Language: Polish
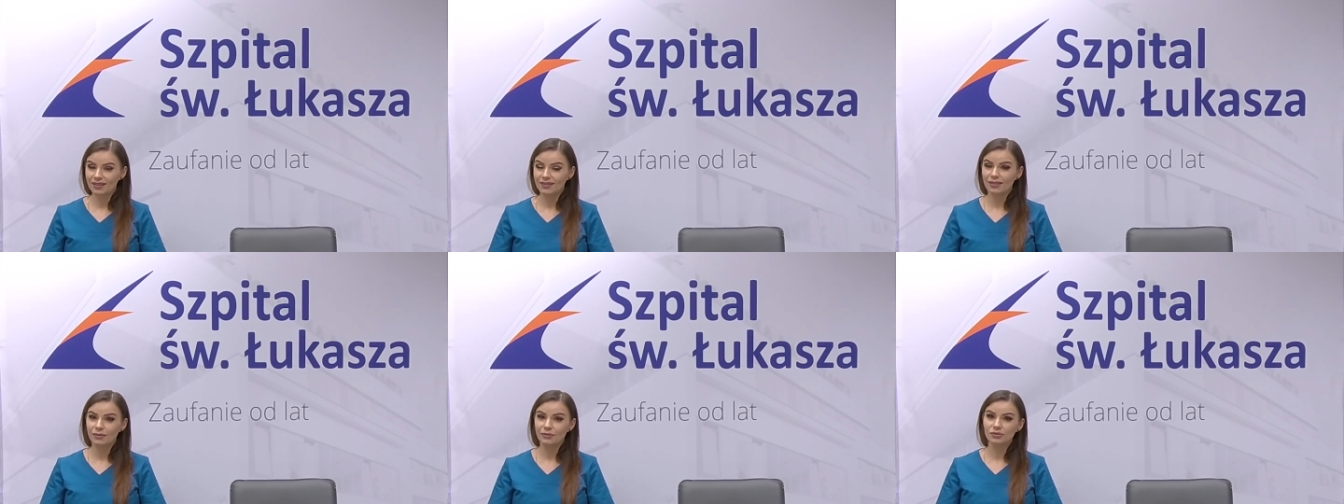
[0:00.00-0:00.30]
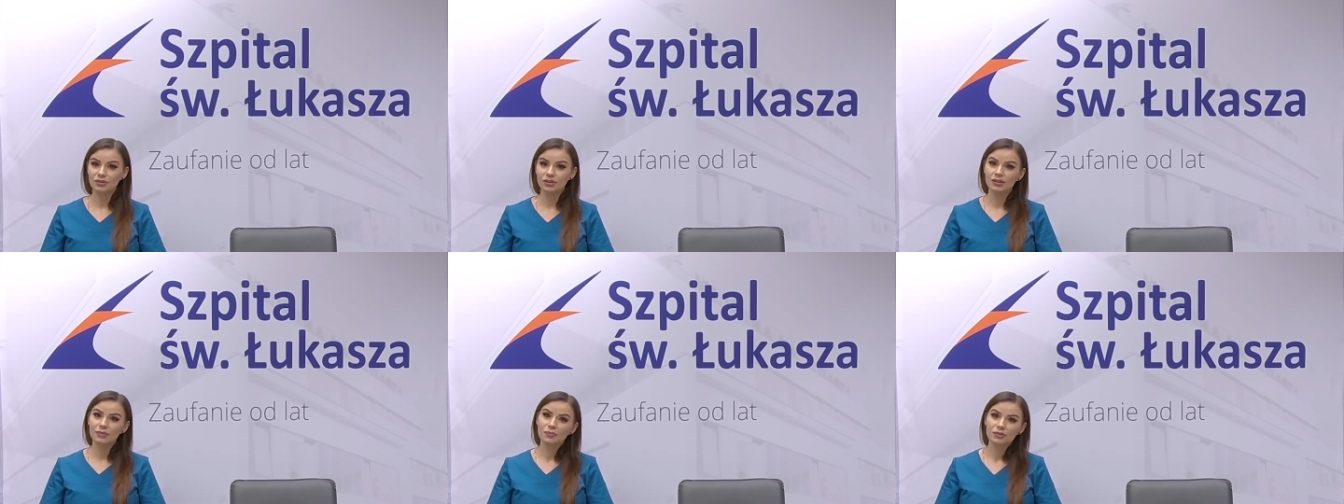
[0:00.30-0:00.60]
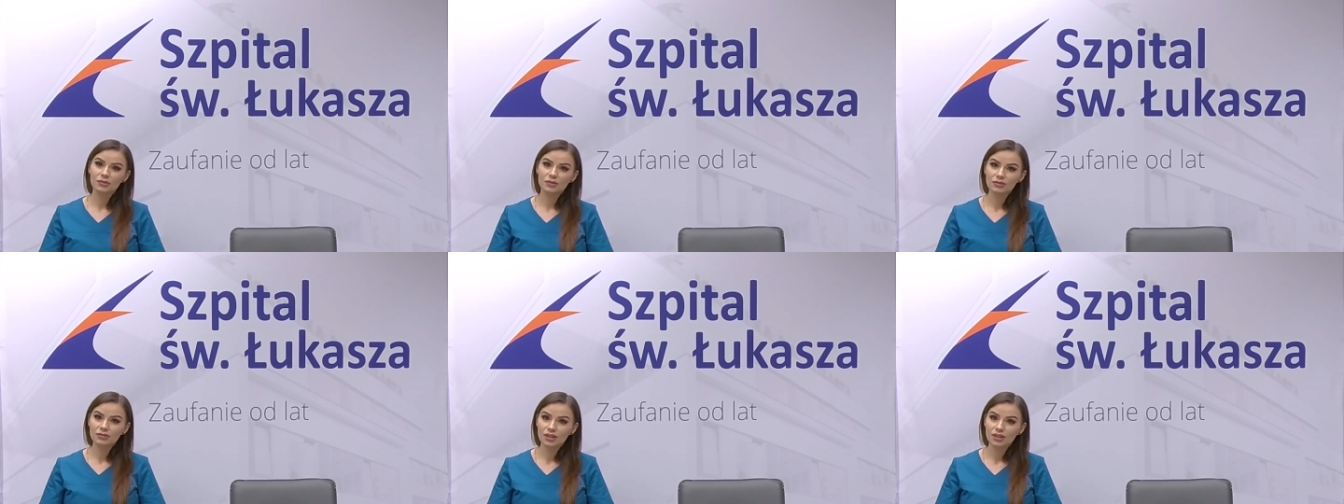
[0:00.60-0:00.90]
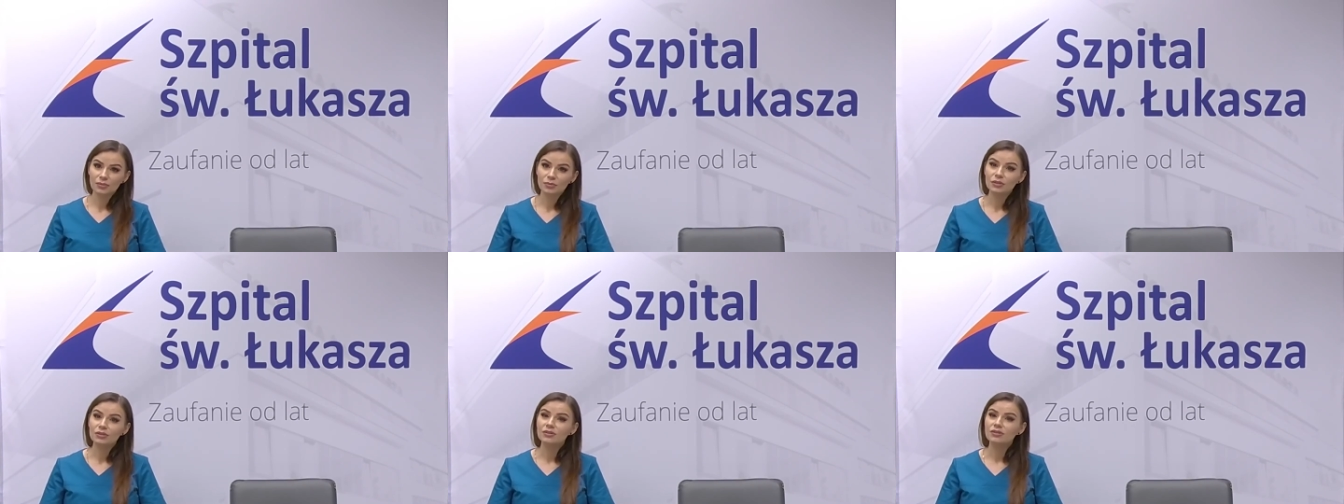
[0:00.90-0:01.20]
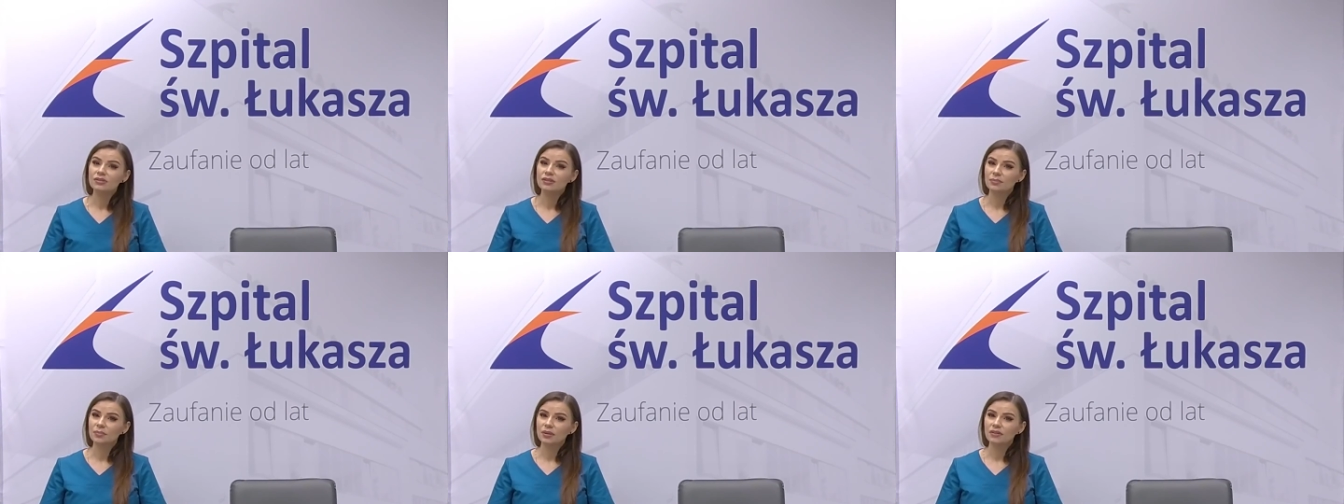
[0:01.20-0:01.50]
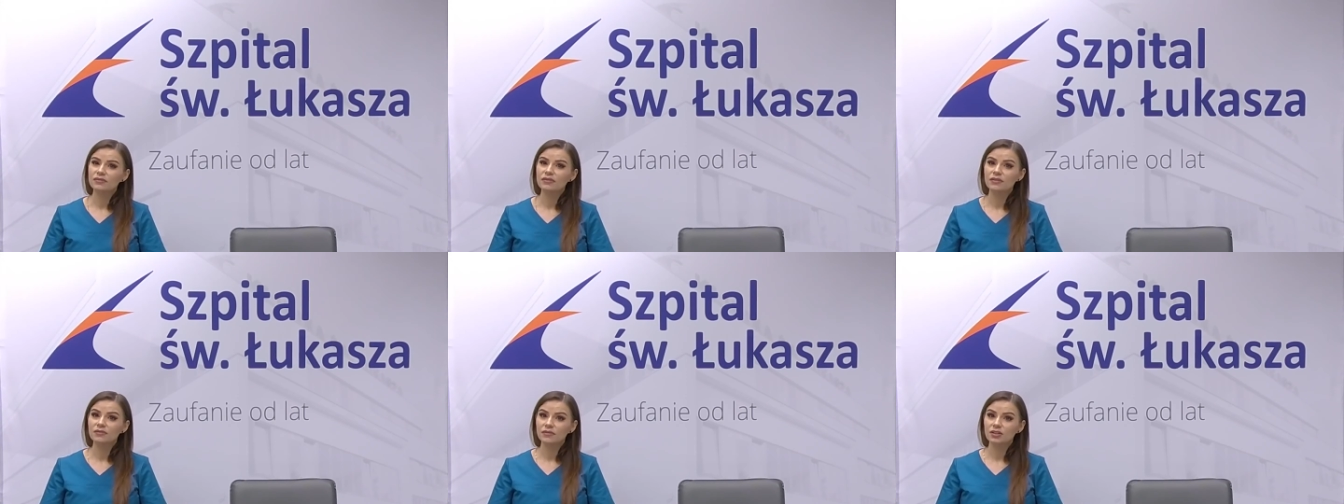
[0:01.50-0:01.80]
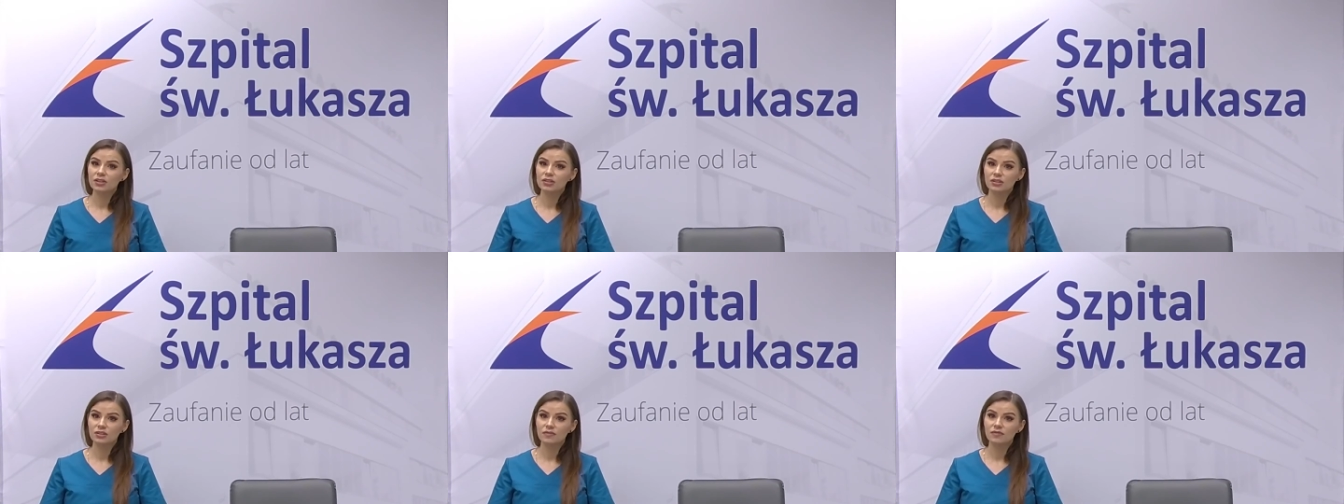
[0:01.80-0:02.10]
Na przykład pod oczami to jest naprawdę
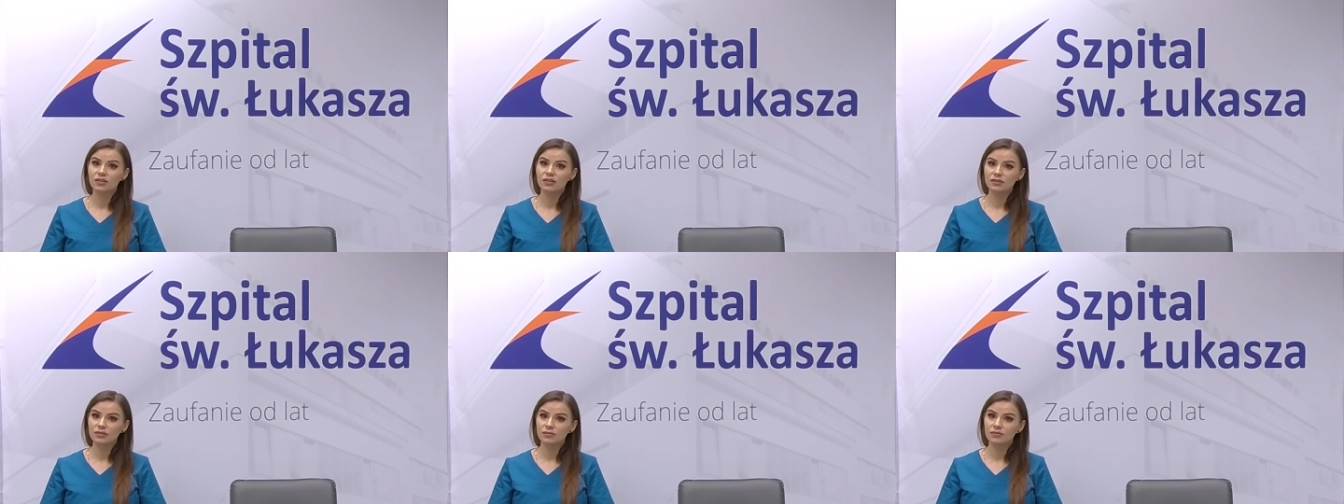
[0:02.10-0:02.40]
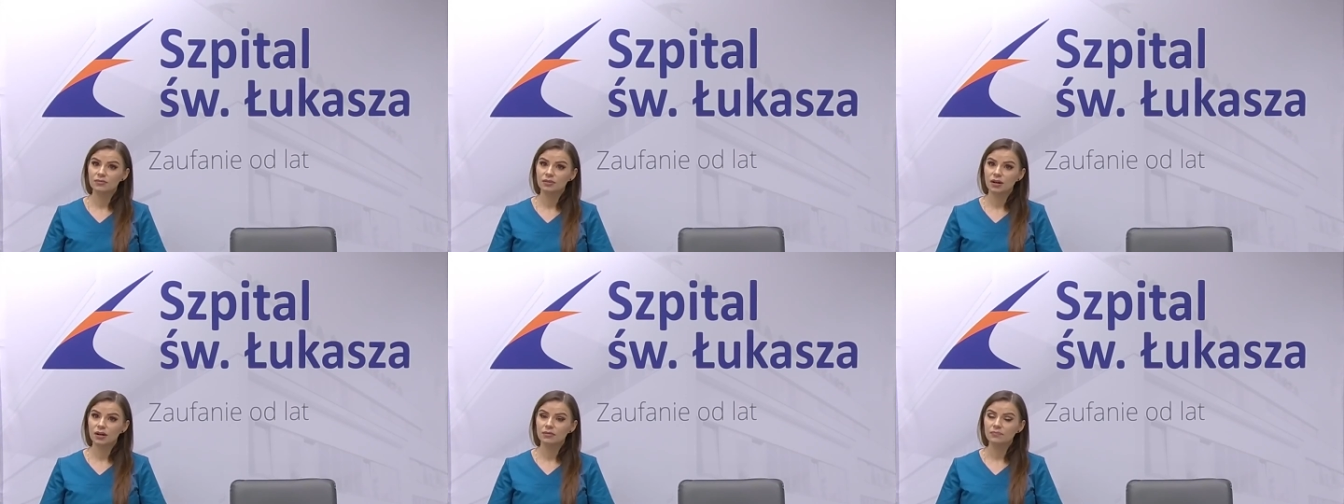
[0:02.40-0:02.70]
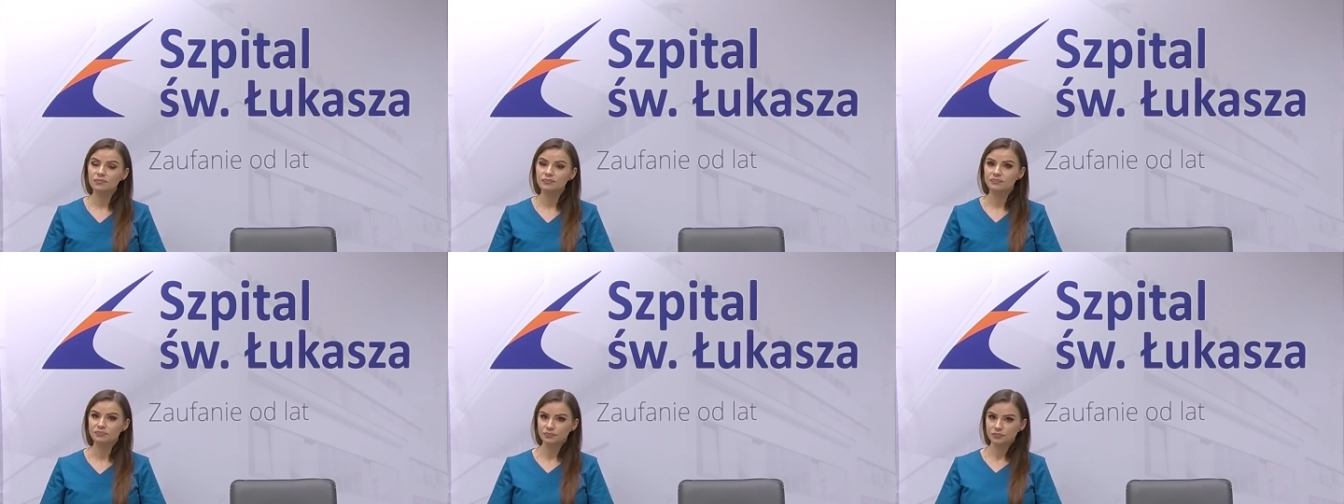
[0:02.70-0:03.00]
wrażliwa skóra